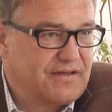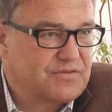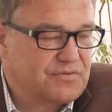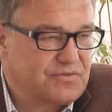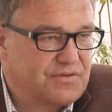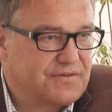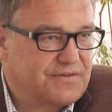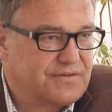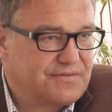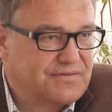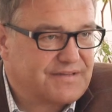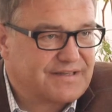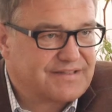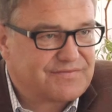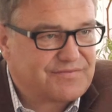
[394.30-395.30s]
Also, äh,
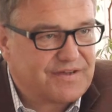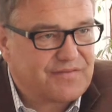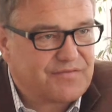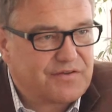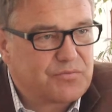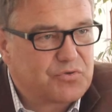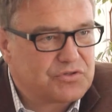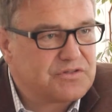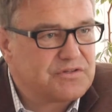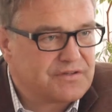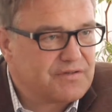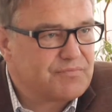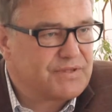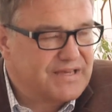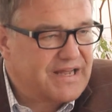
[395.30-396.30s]
dass wir, wir
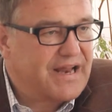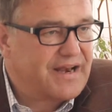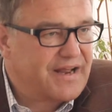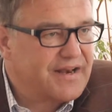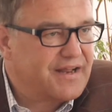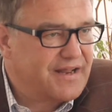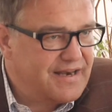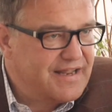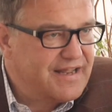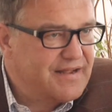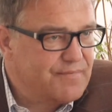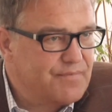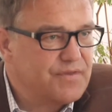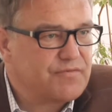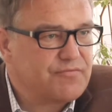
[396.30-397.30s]
müssen miteinander
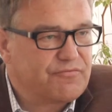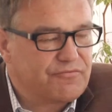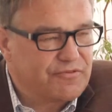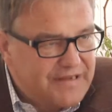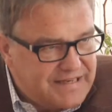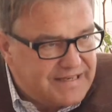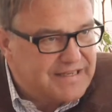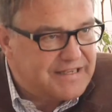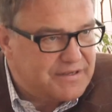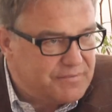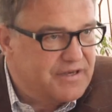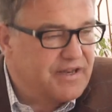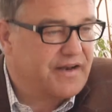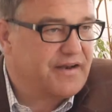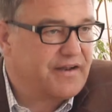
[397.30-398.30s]
leben, friedlich
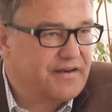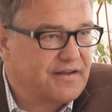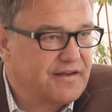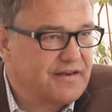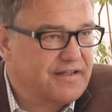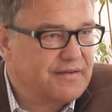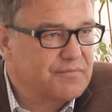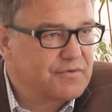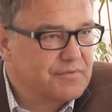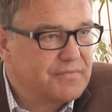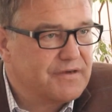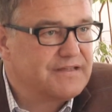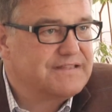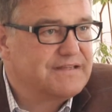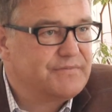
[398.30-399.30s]
miteinander leben,
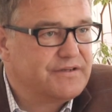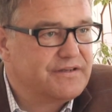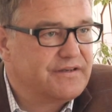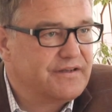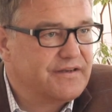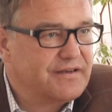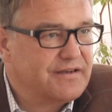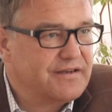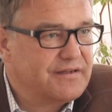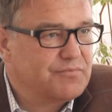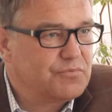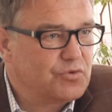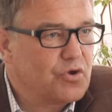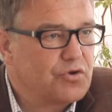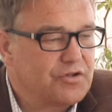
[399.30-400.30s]
gemeinsam miteinander
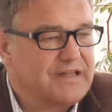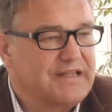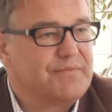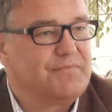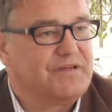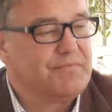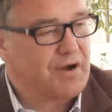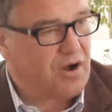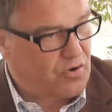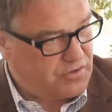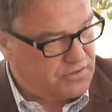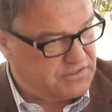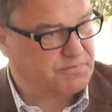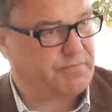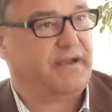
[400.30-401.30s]
leben, bedeutet eben immer
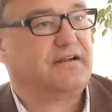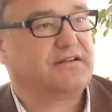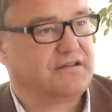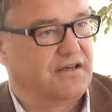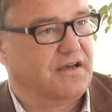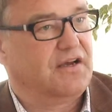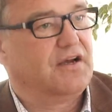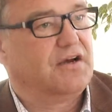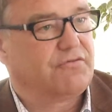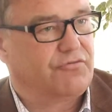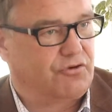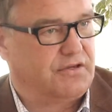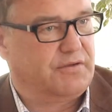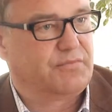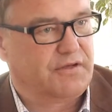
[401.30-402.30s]
auch Respekt
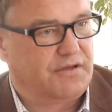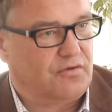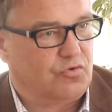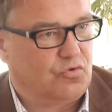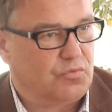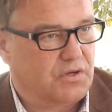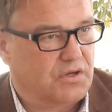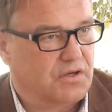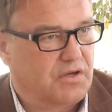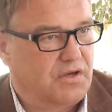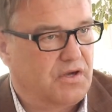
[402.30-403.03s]
vor dem Gegenüber,